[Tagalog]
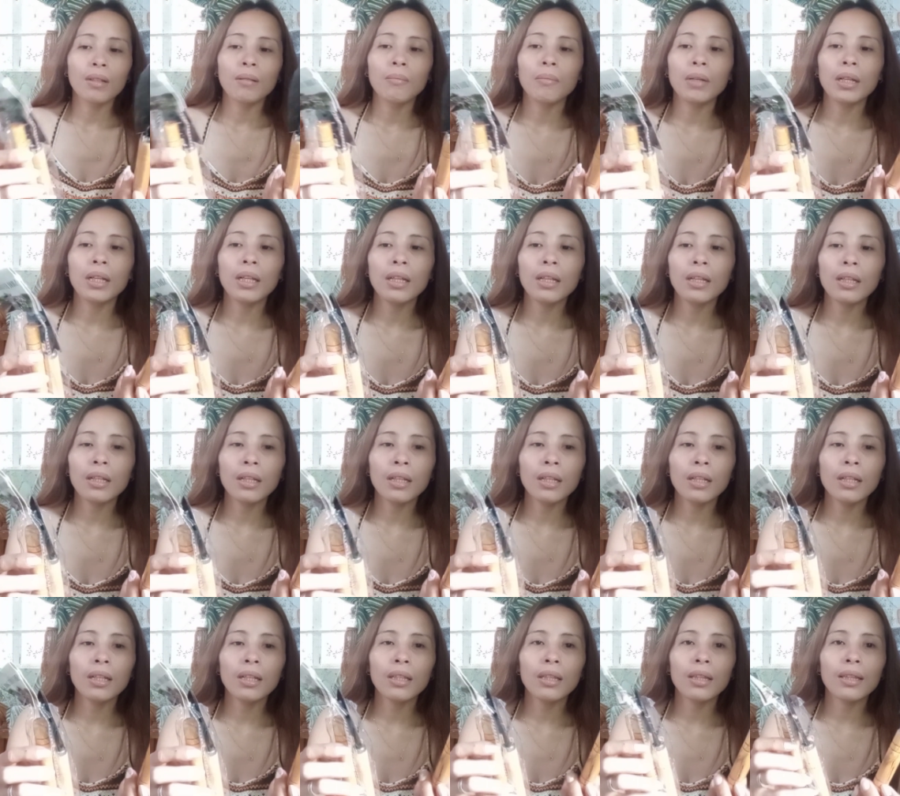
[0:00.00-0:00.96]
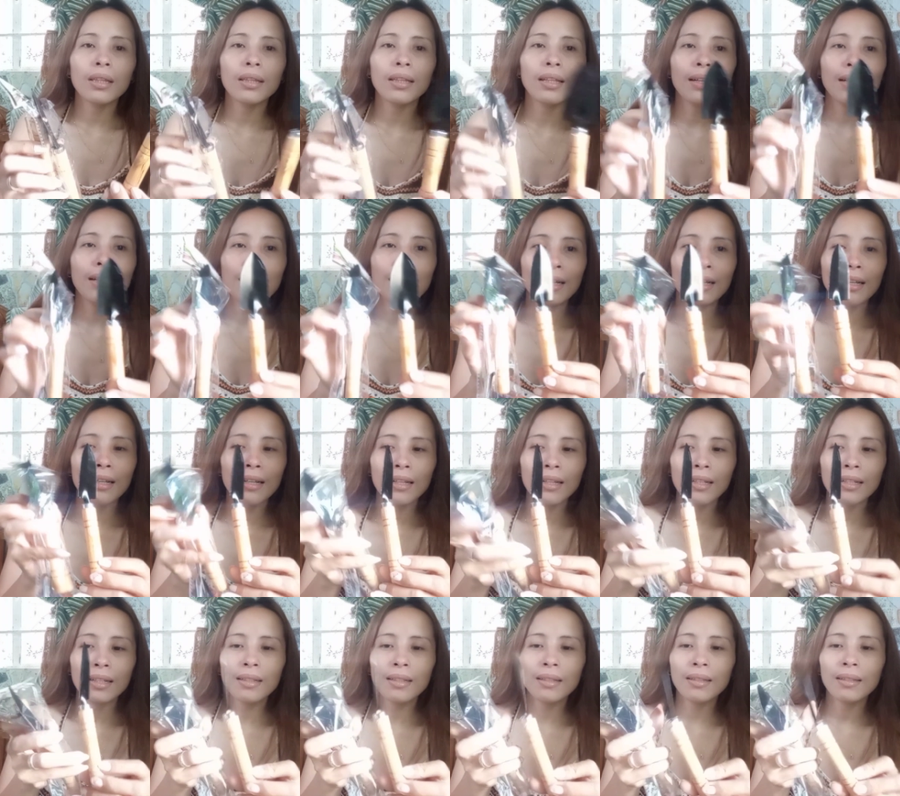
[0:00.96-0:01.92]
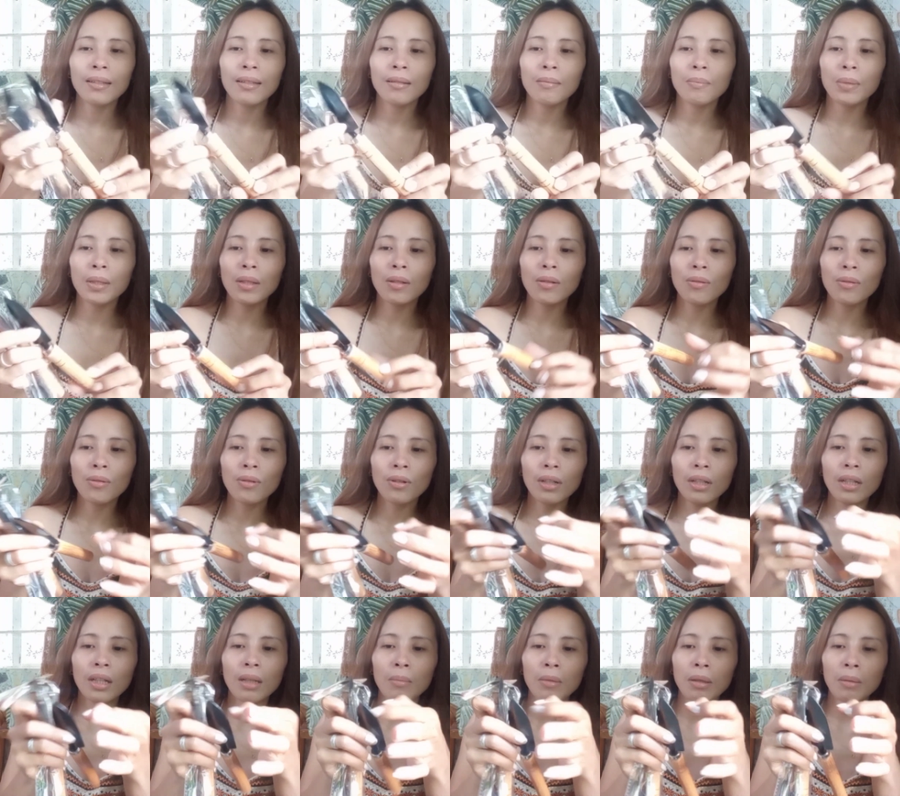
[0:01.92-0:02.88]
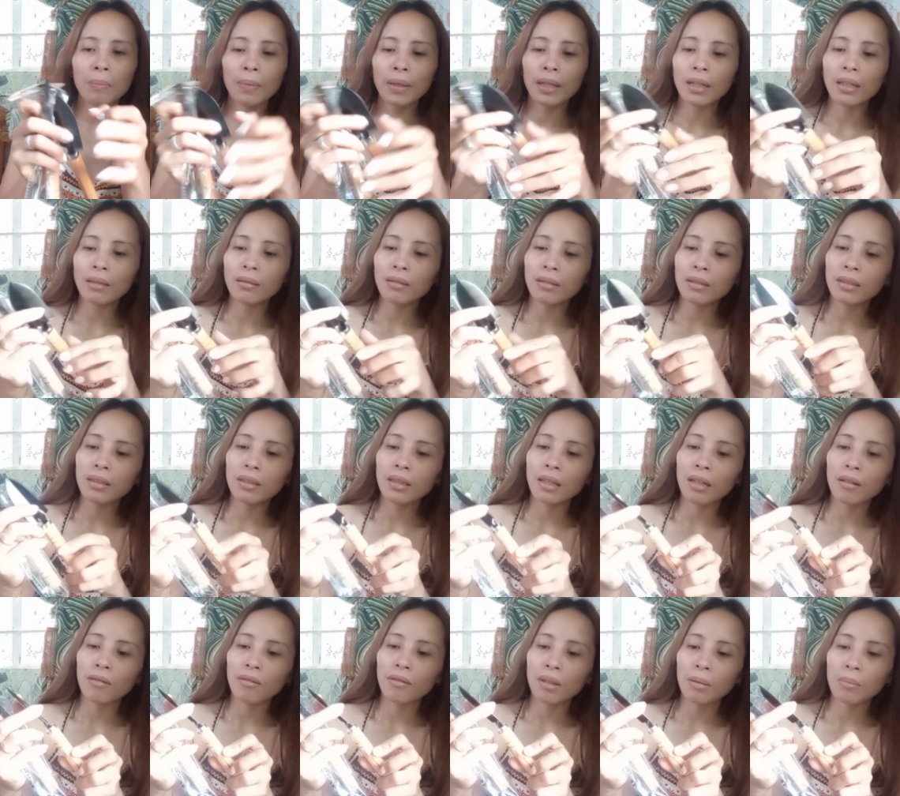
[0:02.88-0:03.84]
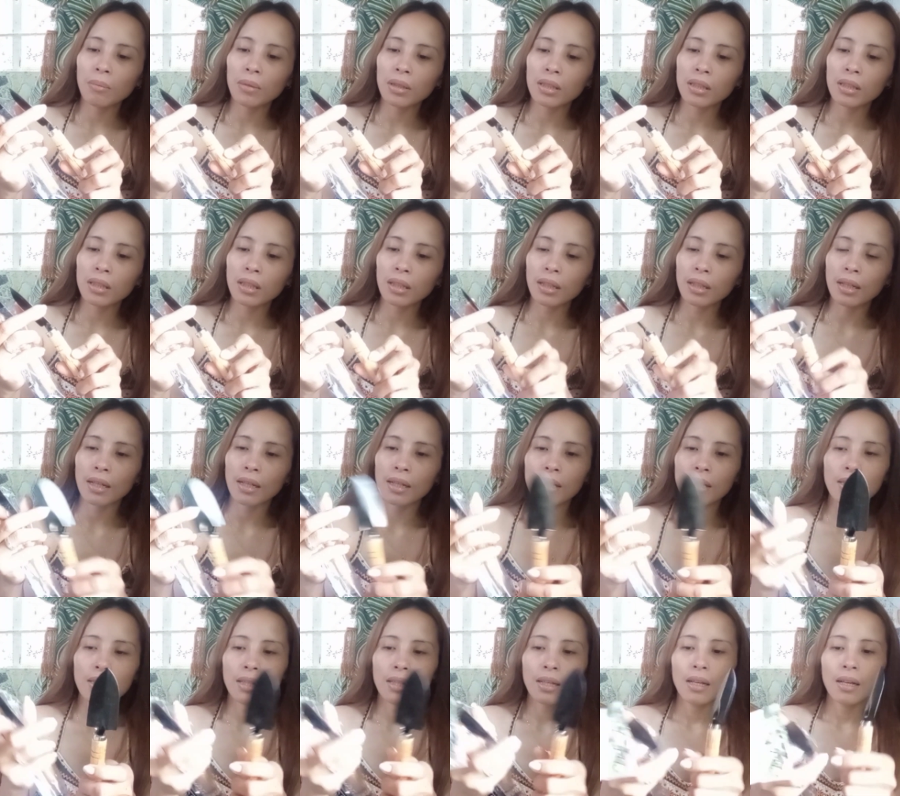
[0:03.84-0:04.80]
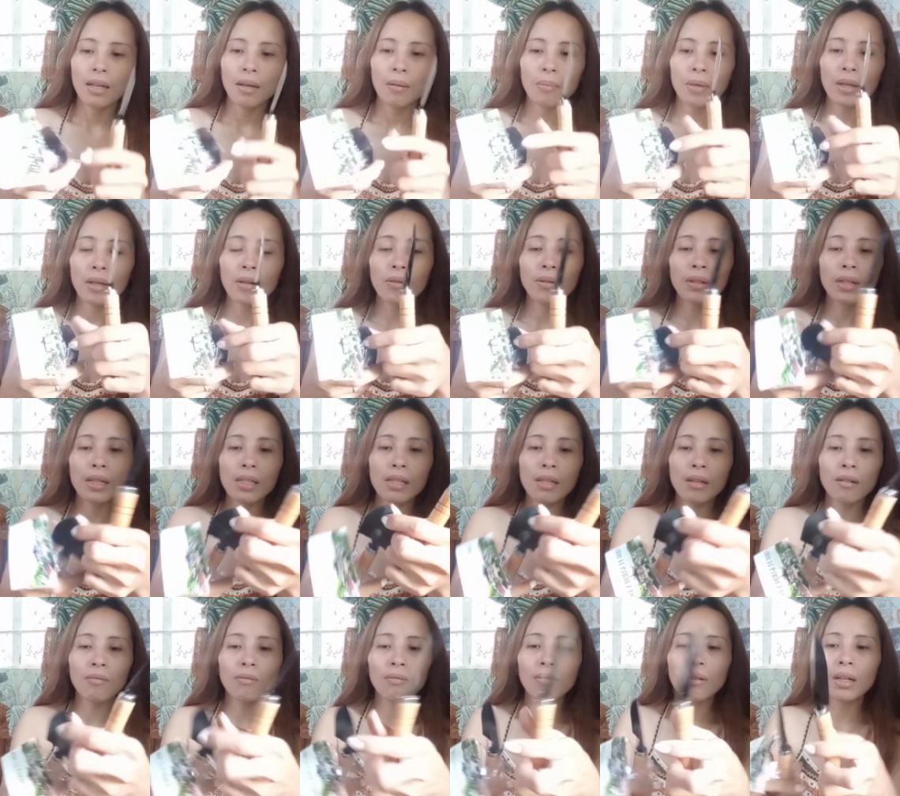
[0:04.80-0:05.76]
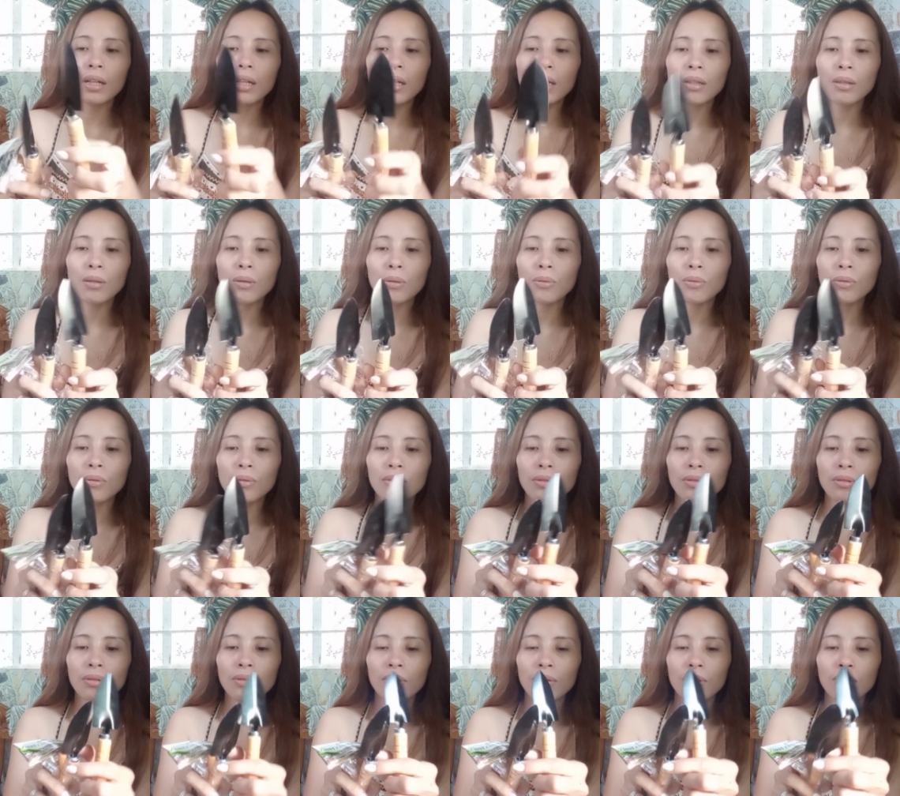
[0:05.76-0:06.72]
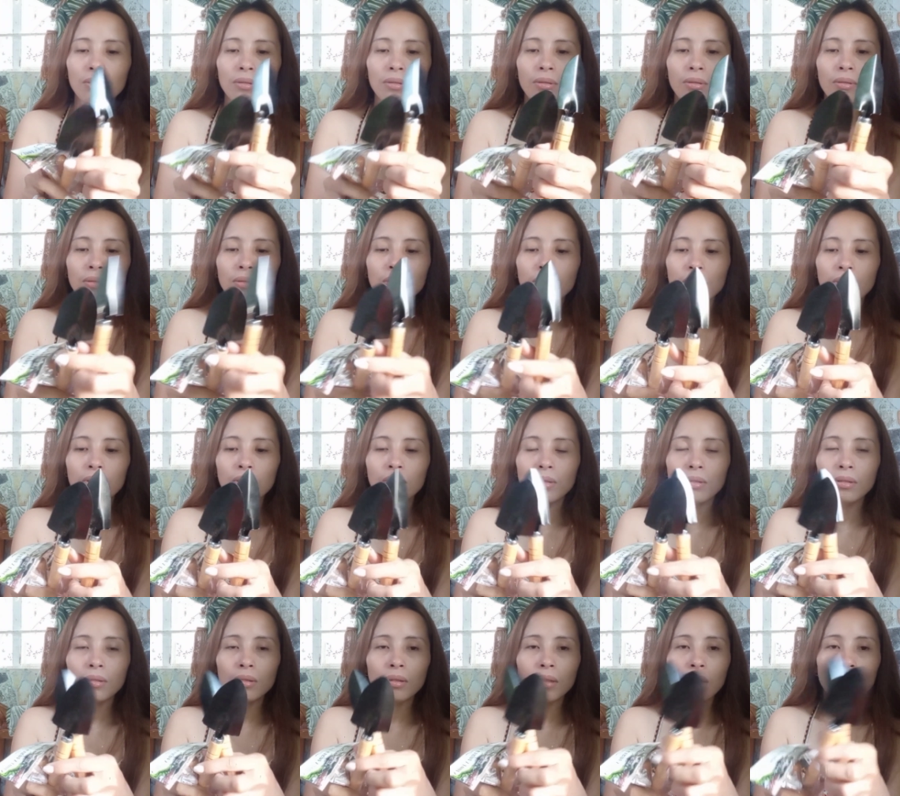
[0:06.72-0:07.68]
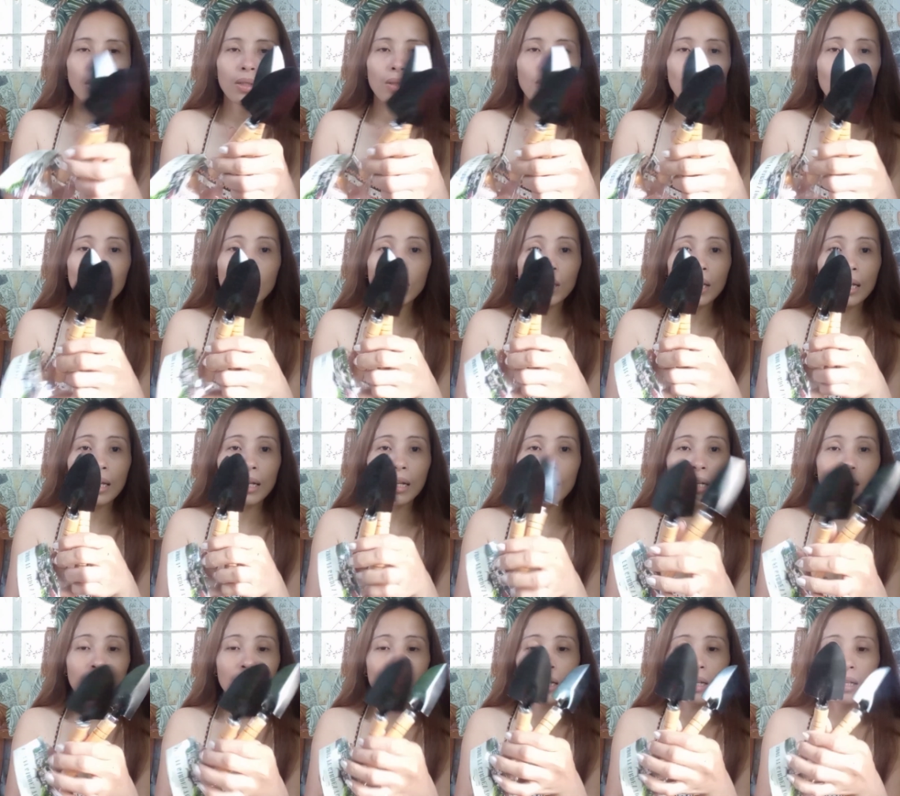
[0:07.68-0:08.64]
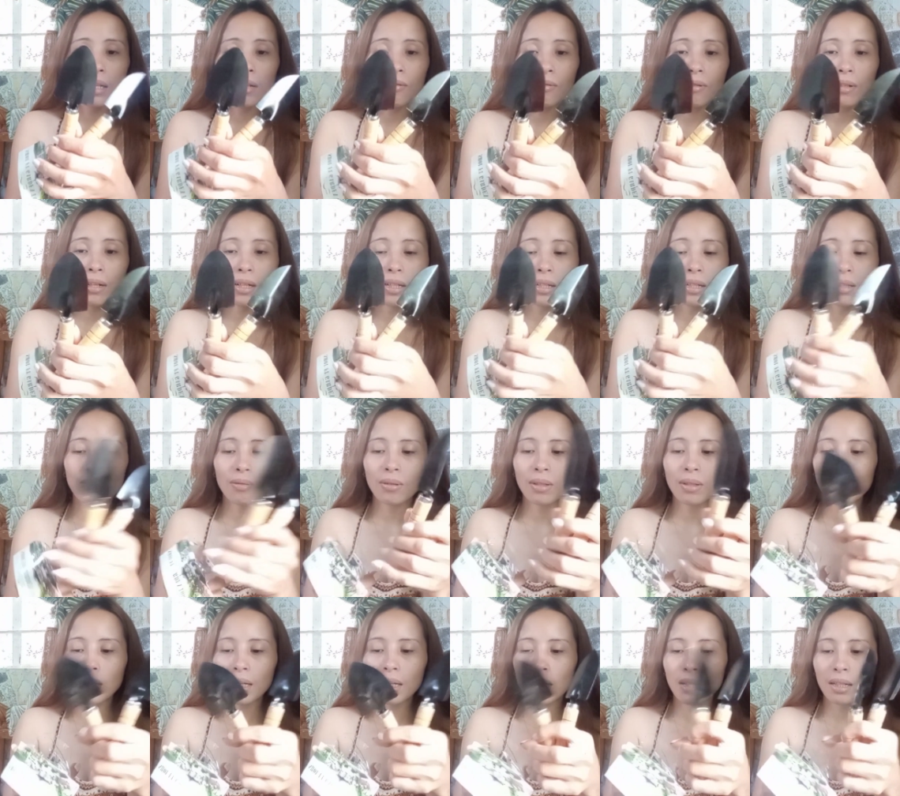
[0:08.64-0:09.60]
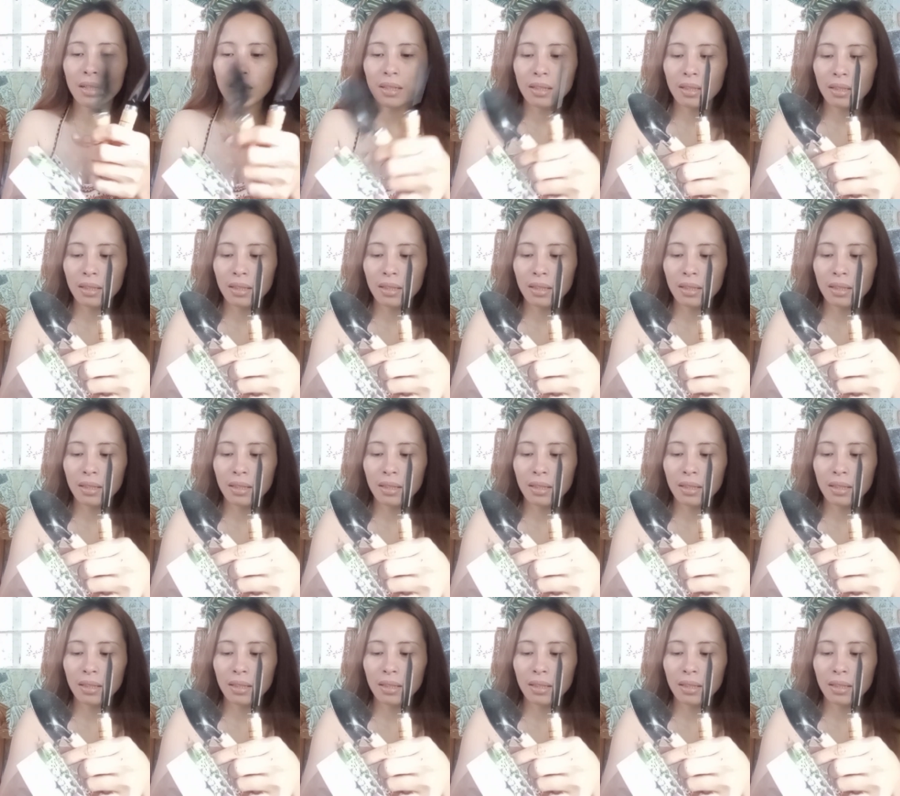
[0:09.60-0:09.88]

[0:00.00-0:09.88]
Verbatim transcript: Maliit. Ayan. Pero okay naman. Parang ano naman siya guys. Meron kasi akong ganito. Kaso nasira na yung ganito. Yan.